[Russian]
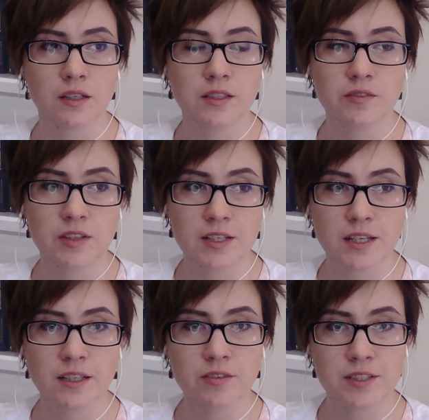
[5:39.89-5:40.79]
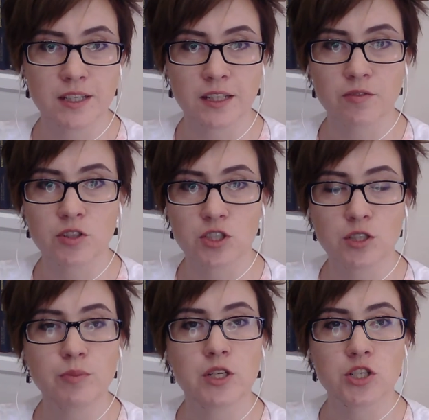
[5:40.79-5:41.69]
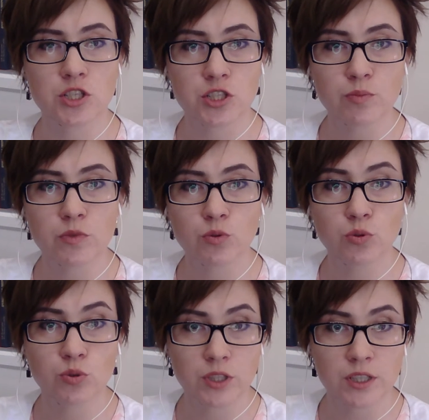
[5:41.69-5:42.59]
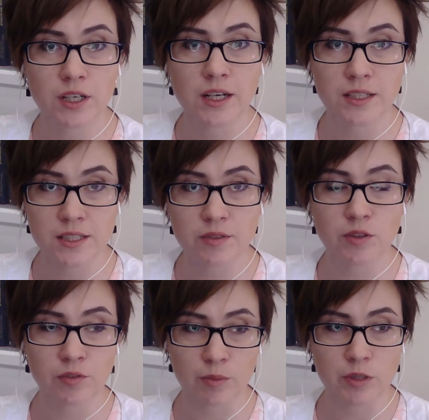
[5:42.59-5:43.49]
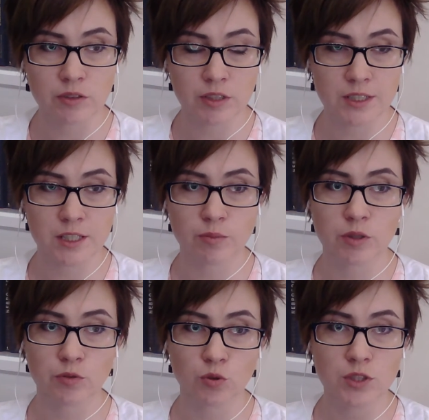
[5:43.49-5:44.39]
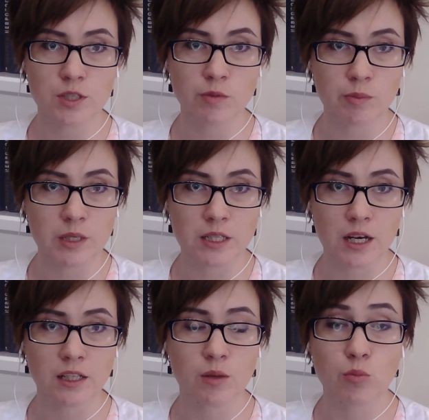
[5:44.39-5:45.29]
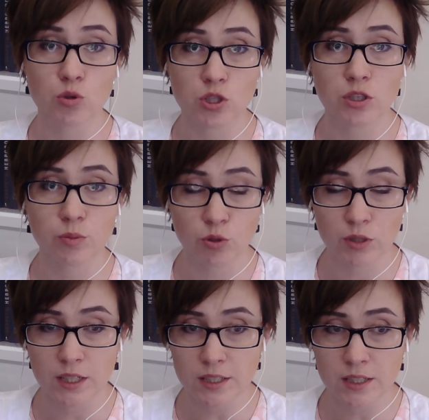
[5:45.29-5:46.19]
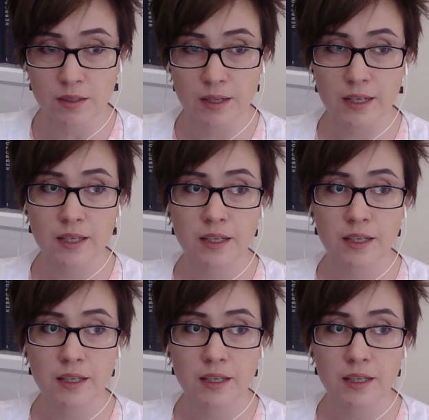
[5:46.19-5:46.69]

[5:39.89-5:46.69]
А, дневная сонливость, она выражена меньше, чем у других агонистов дофаминовых рецепторов, но тем не менее она может наблюдаться.